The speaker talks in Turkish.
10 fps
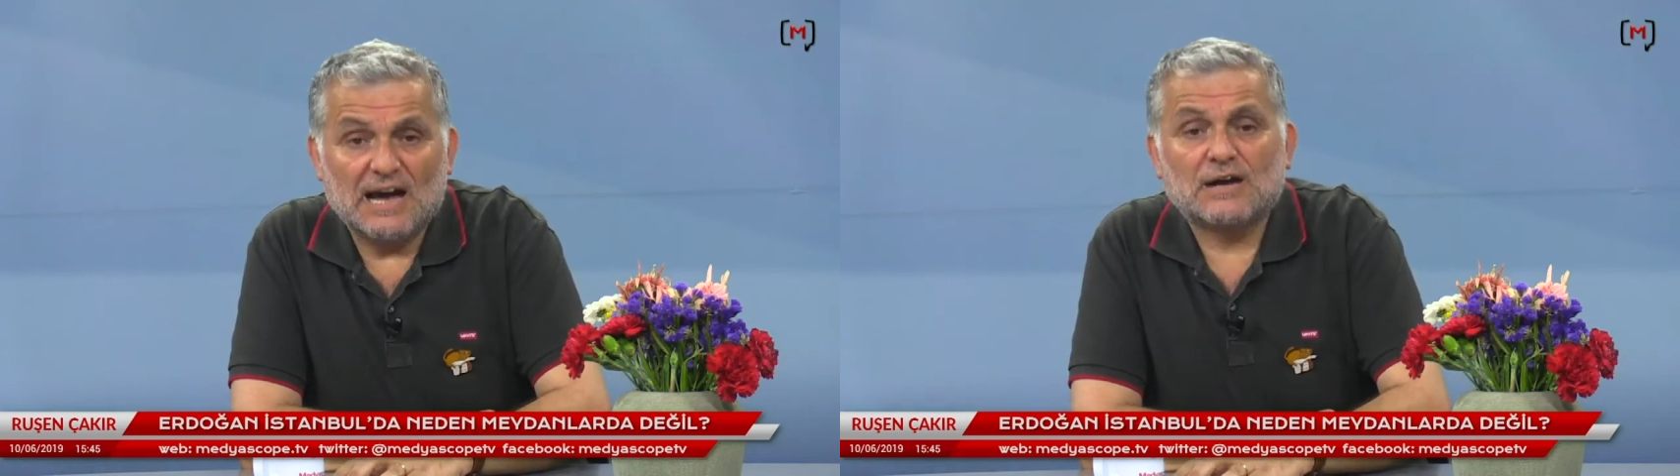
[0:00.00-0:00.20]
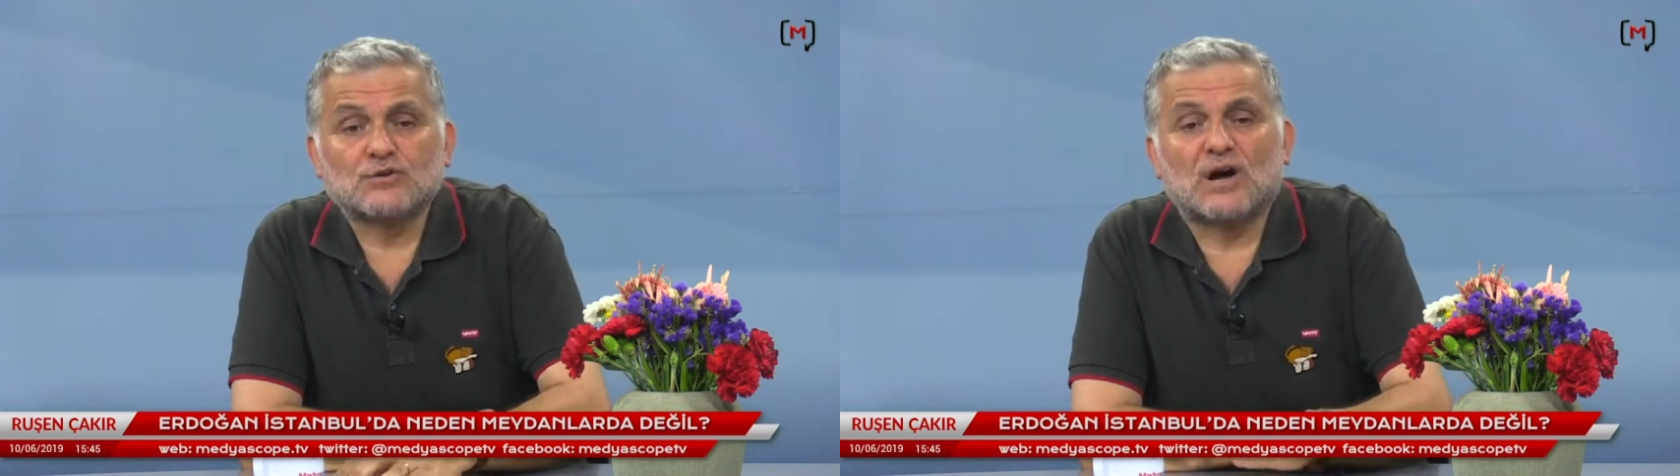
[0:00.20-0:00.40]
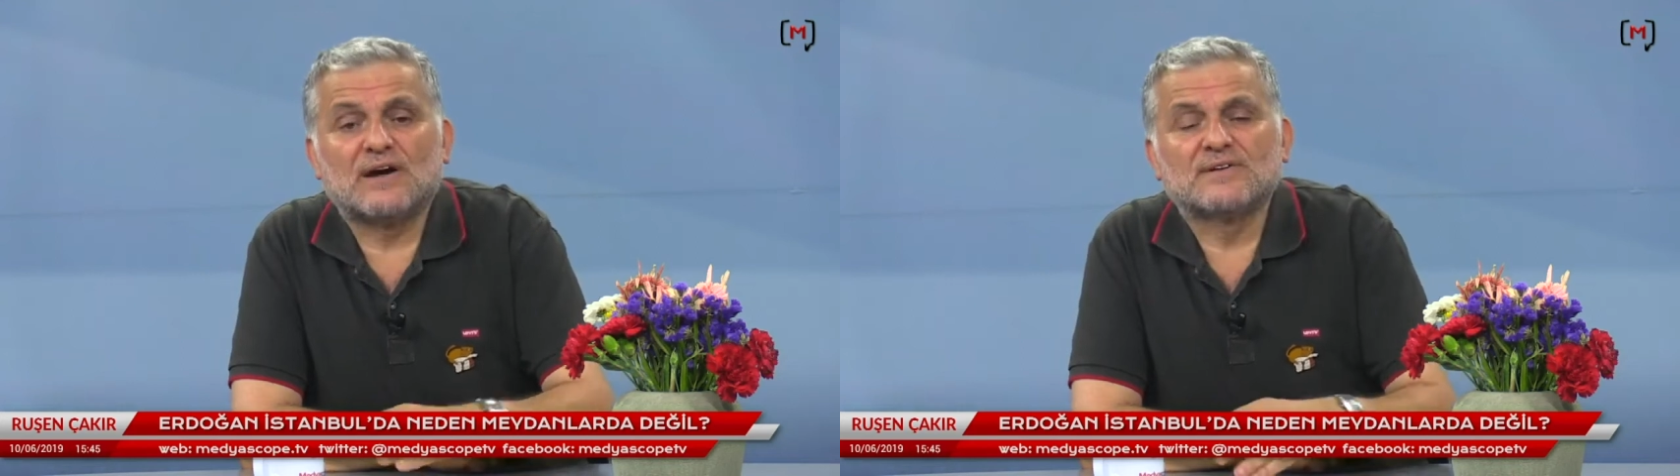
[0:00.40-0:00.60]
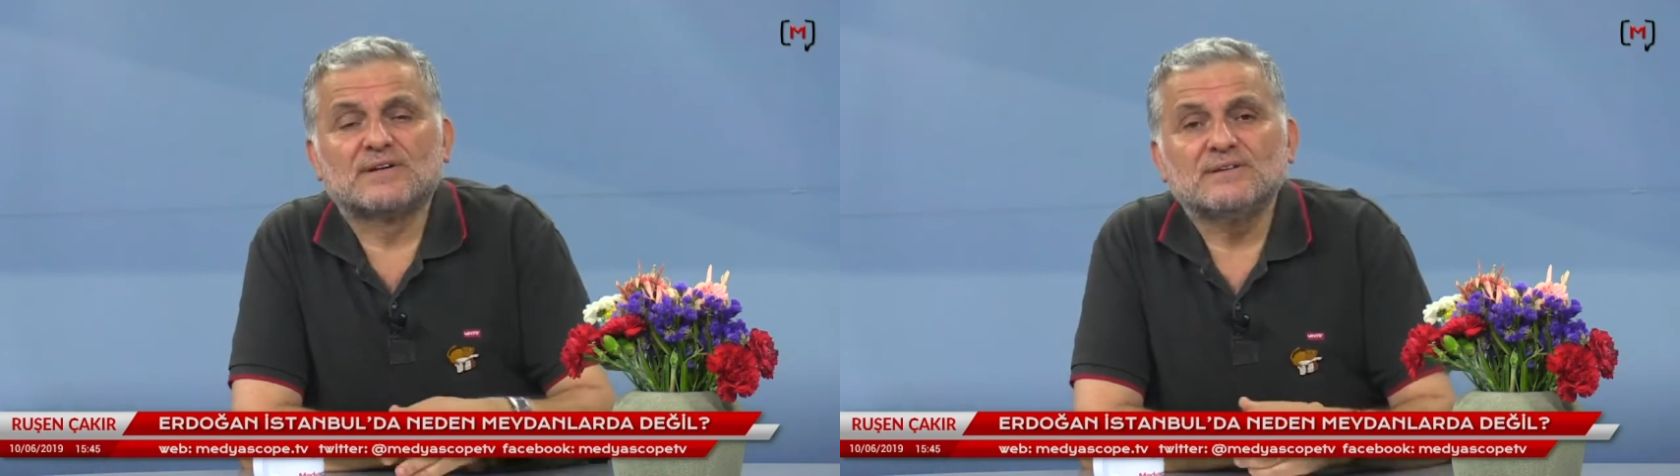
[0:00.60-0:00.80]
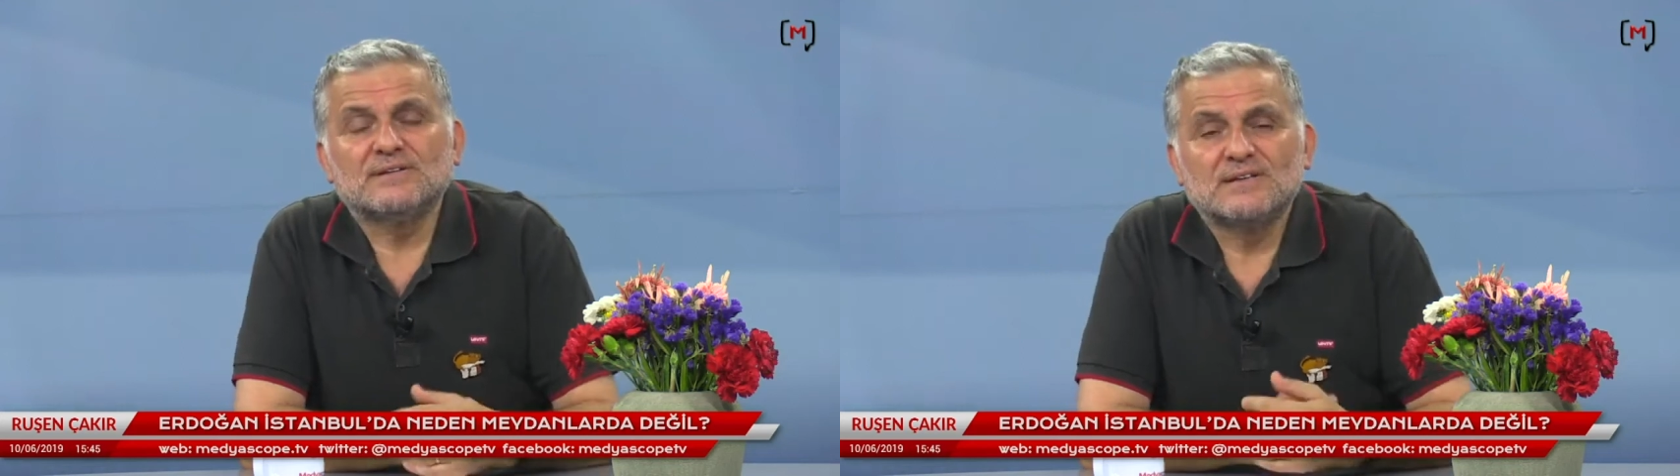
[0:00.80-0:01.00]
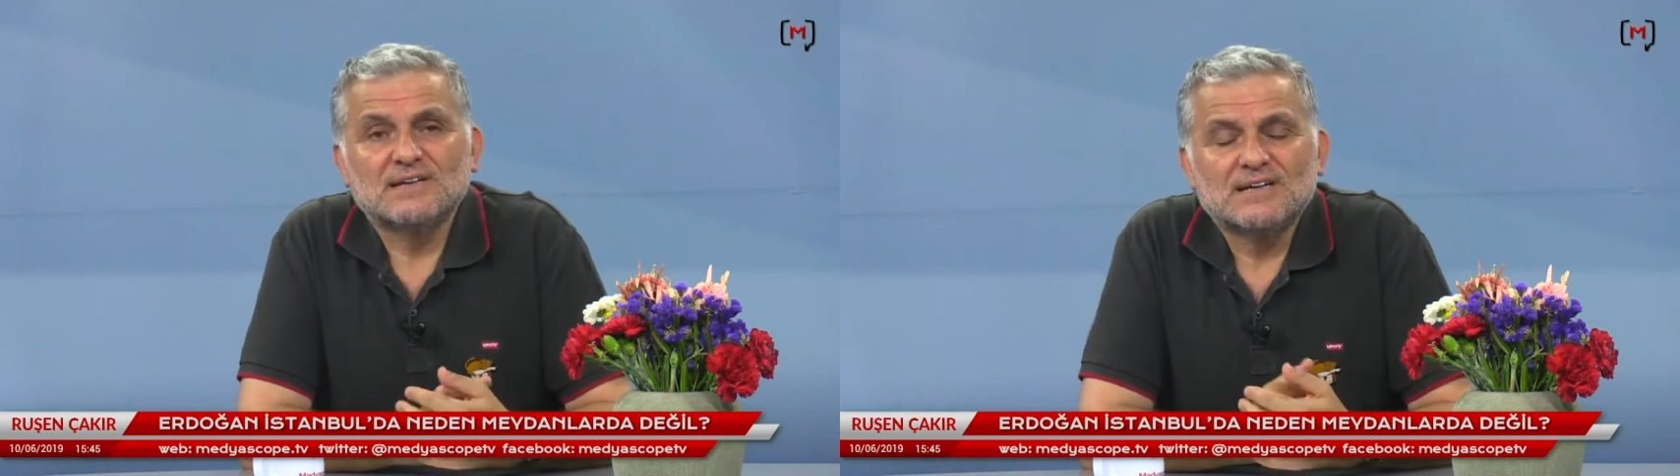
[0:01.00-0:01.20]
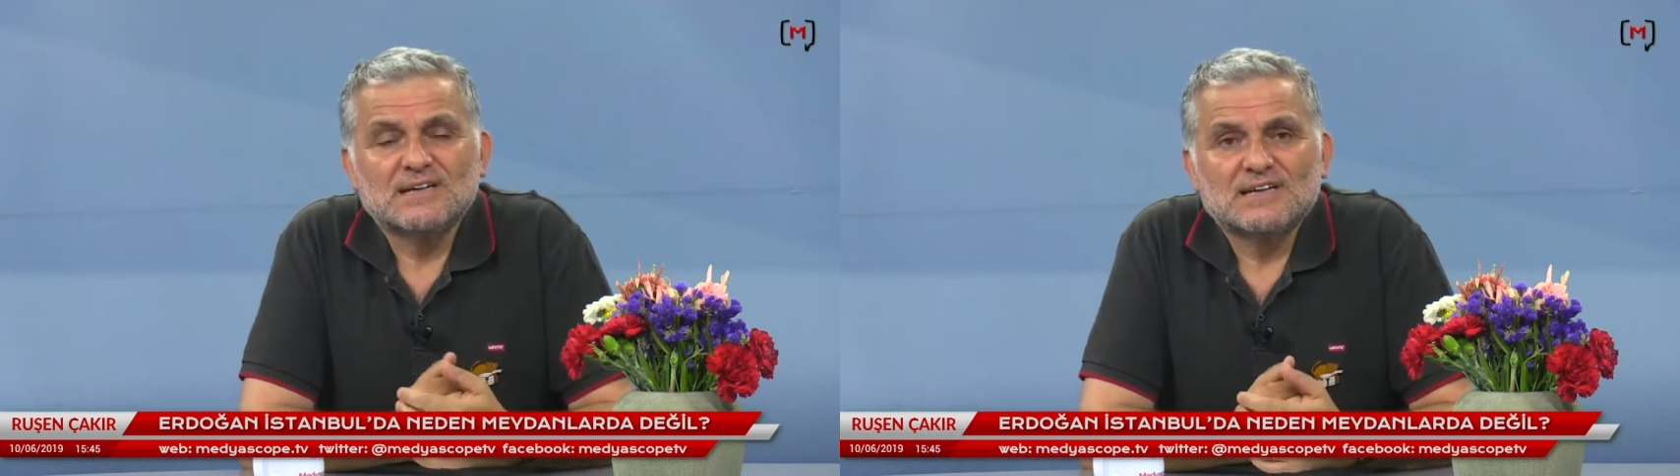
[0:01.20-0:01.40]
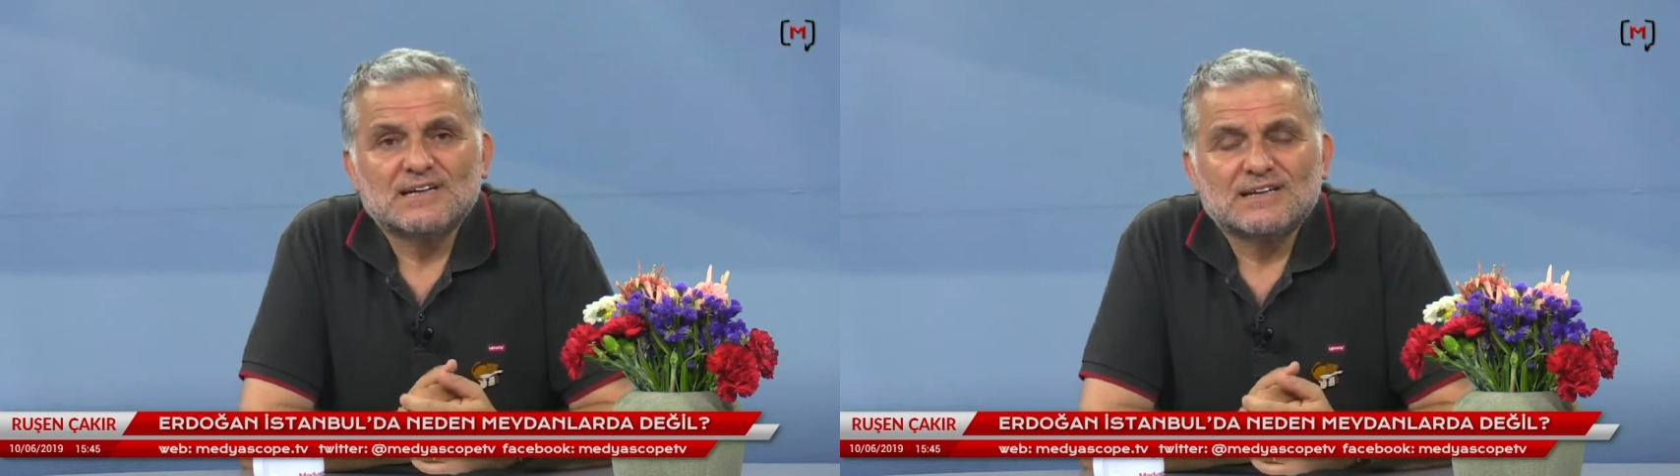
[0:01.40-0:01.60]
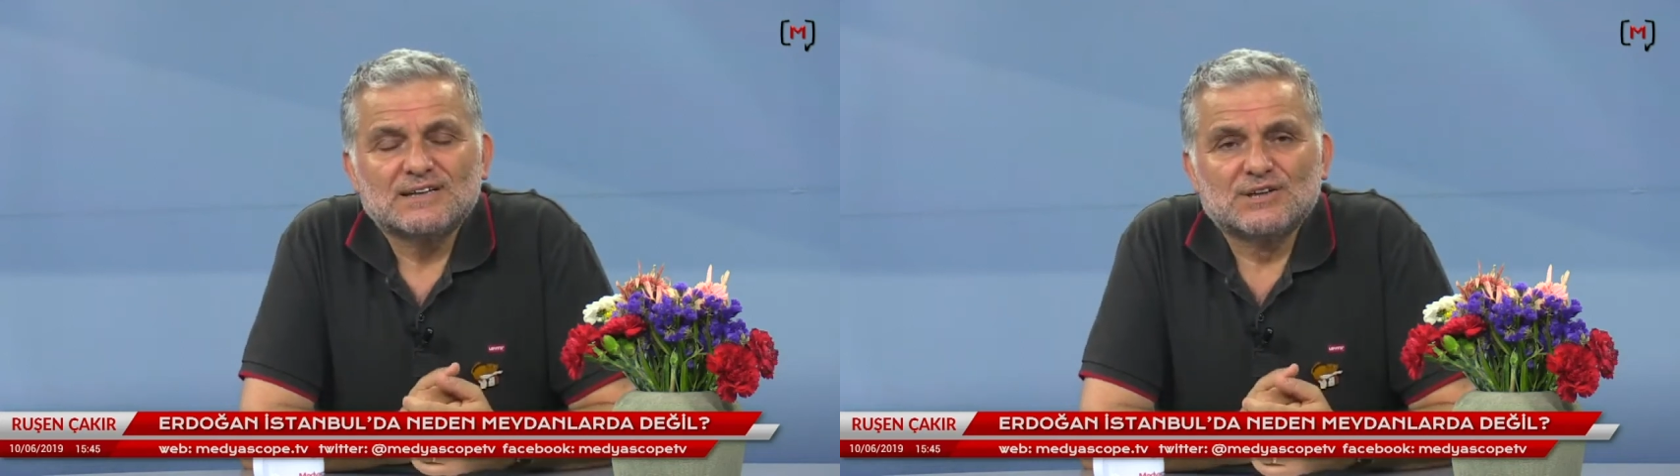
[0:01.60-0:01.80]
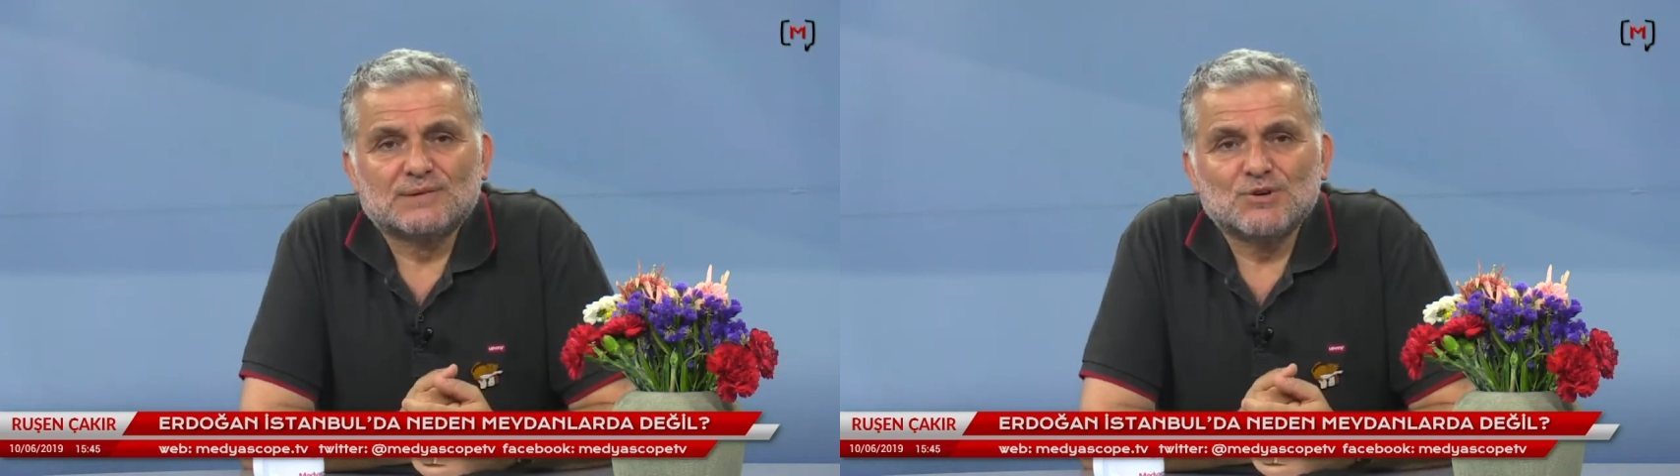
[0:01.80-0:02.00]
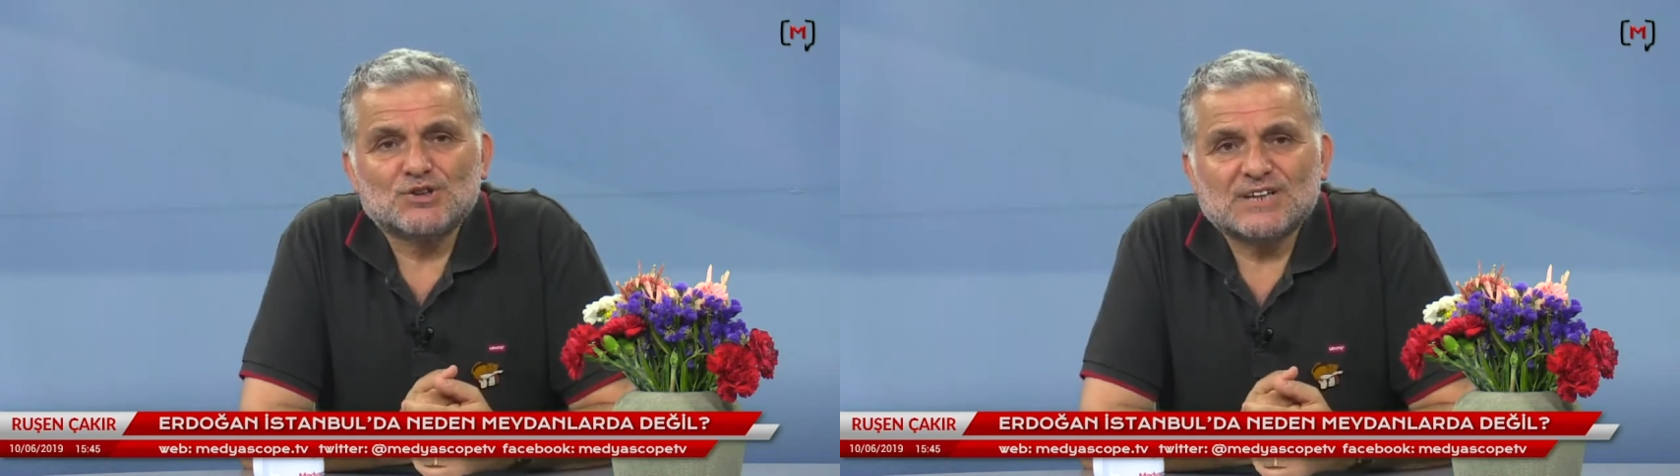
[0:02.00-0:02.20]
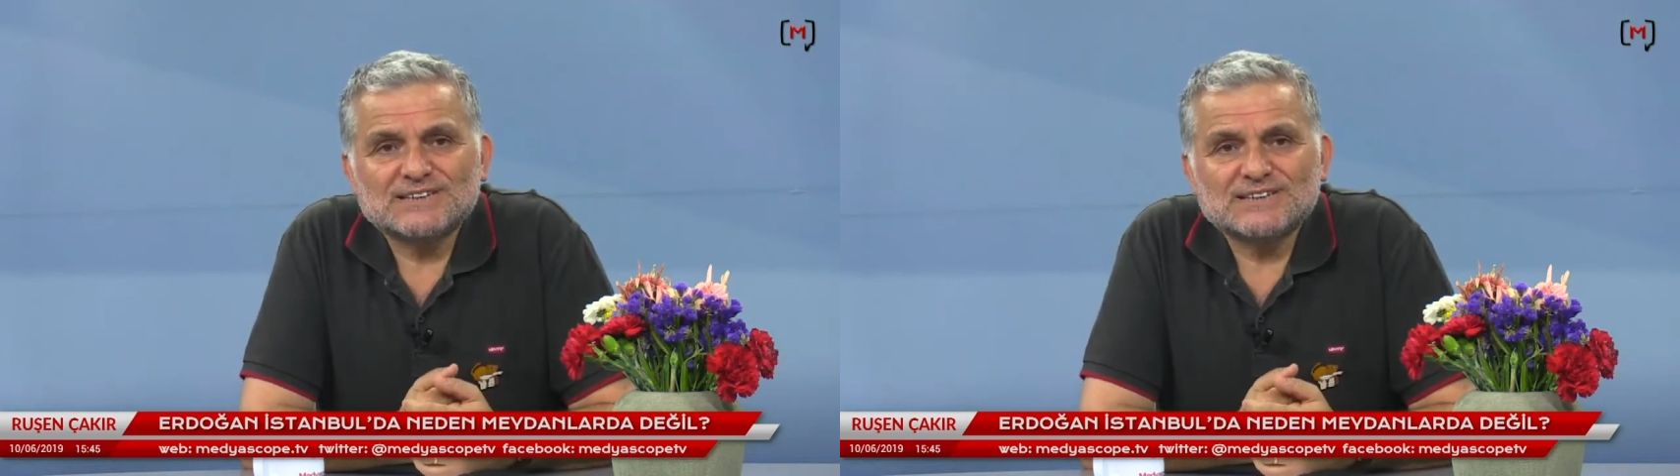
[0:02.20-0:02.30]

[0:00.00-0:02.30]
Erdoğan'ın 23